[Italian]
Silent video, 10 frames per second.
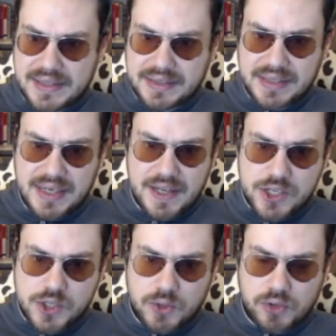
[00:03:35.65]
da tenere
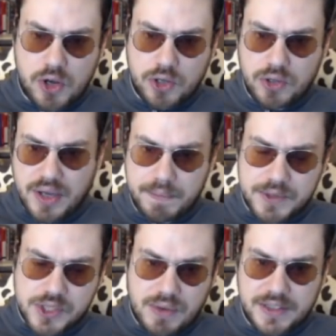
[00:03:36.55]
sott'occhio anche
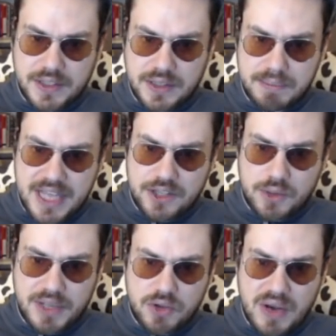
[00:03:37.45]
per squadre di
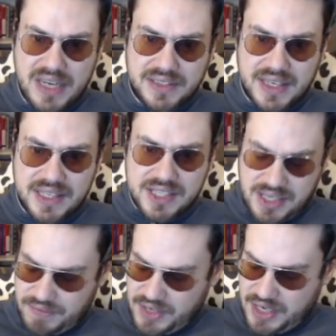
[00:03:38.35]
medio, medio-alta
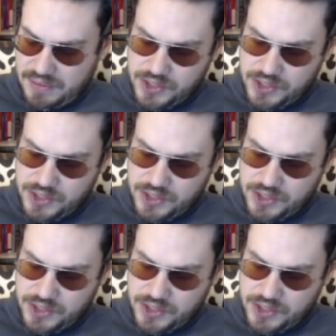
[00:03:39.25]
classifica.